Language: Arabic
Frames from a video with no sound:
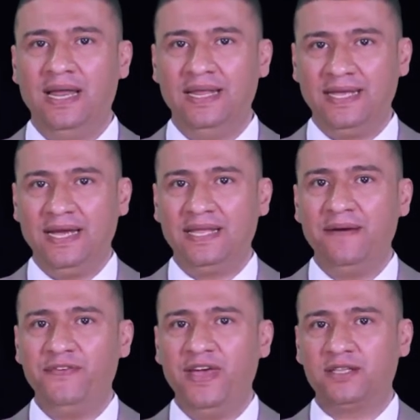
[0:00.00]
التي
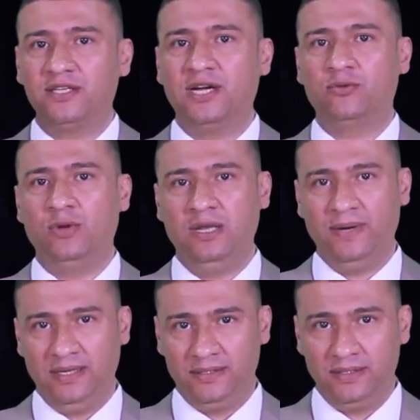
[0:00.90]
يهتم فيها اقتصاد كل
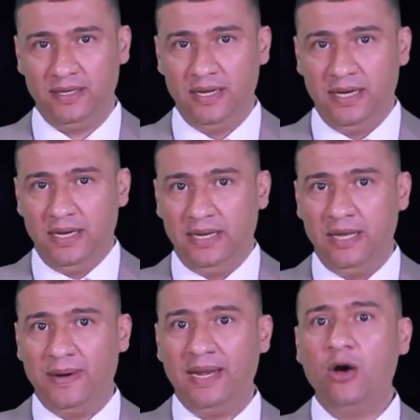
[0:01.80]
بلد
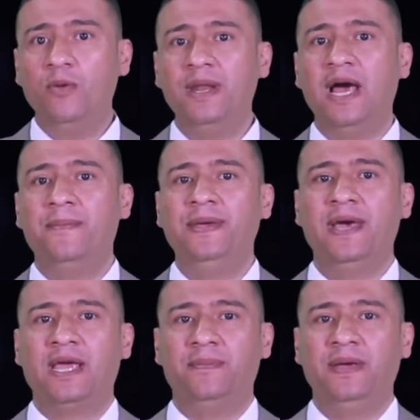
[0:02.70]
لما له من
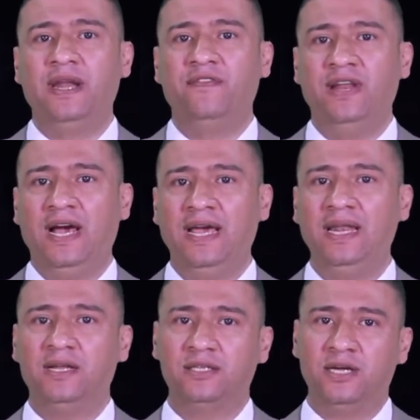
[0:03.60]
أهمية كبيرة في الحياة
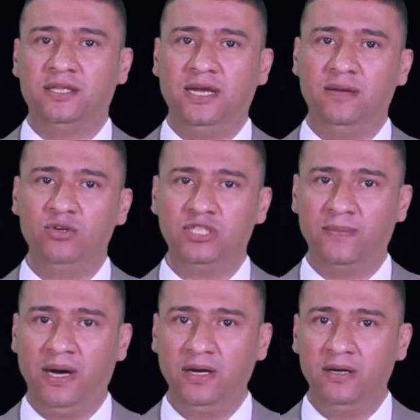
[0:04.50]
الاقتصادية
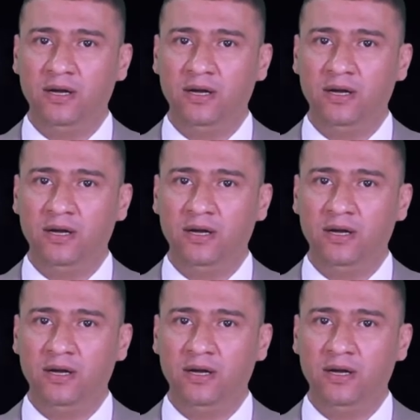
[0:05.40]
للمجتمع